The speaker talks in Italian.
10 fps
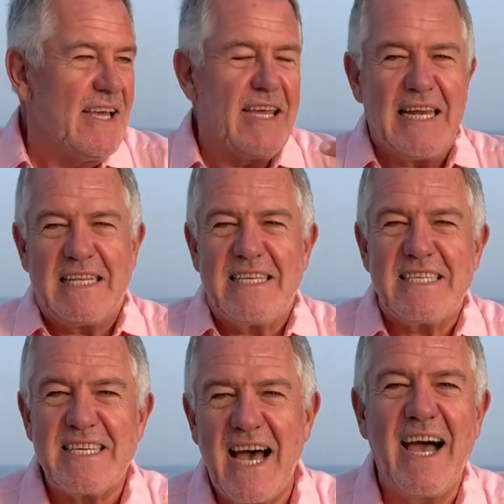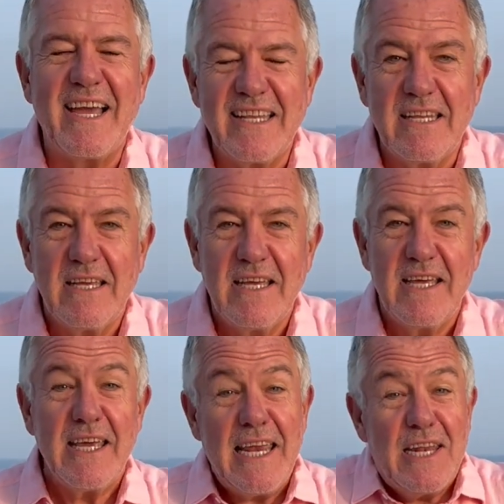il design,
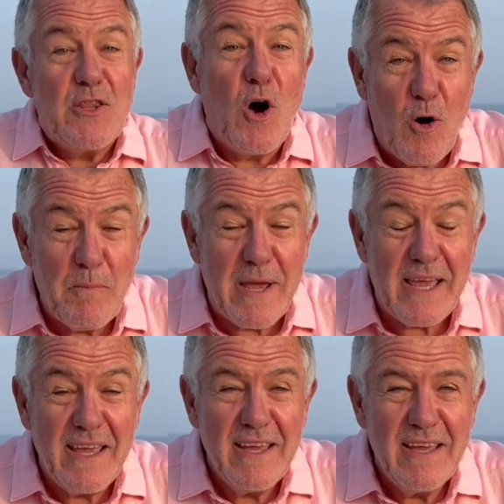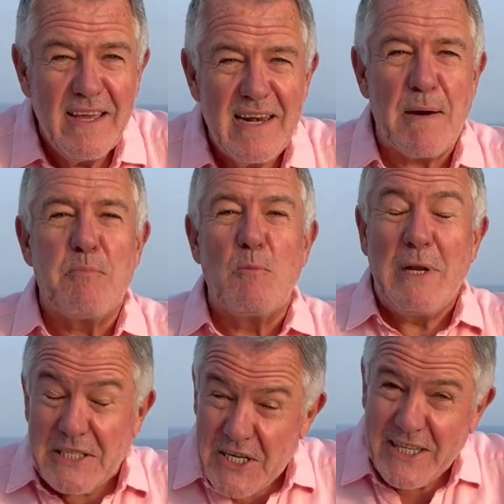il nome, la
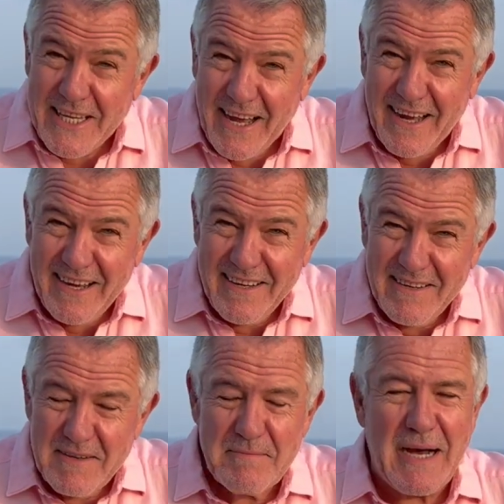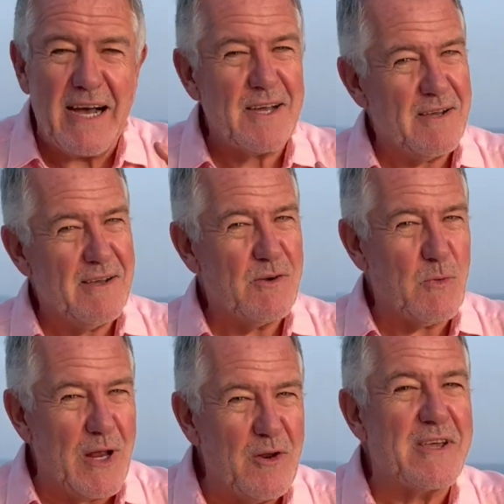pubblicità, ma
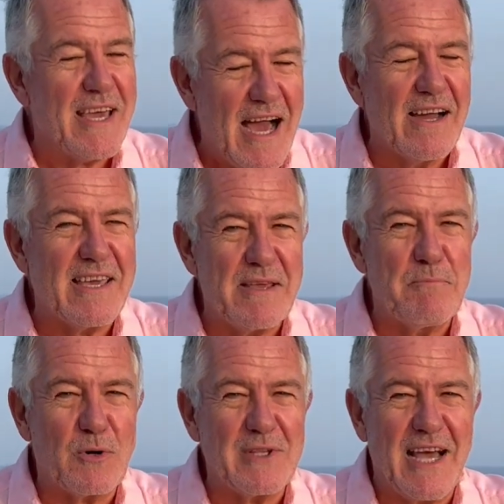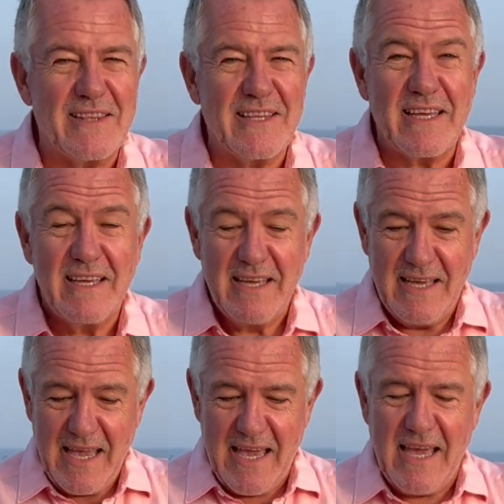quello che è anche importante
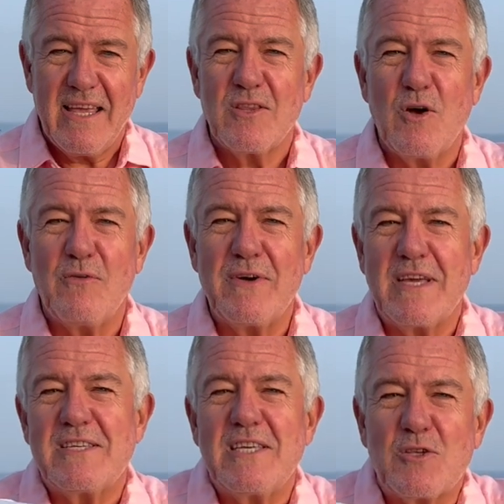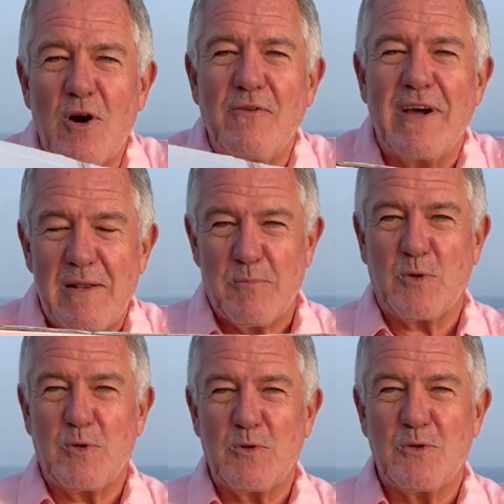è dove si trova il
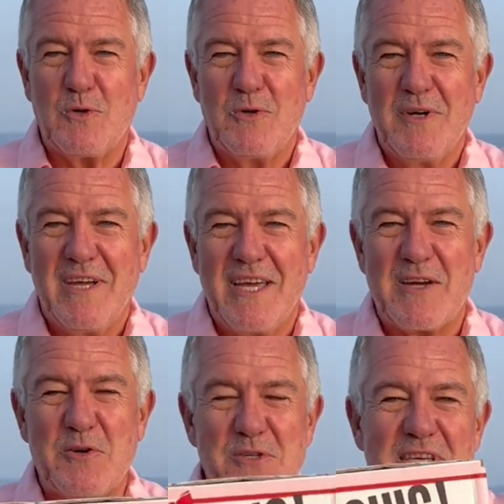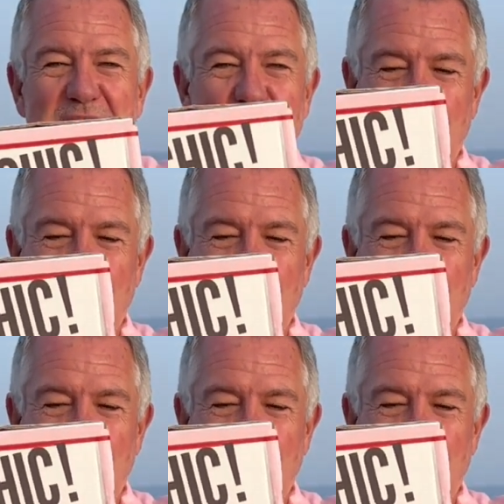prodotto e così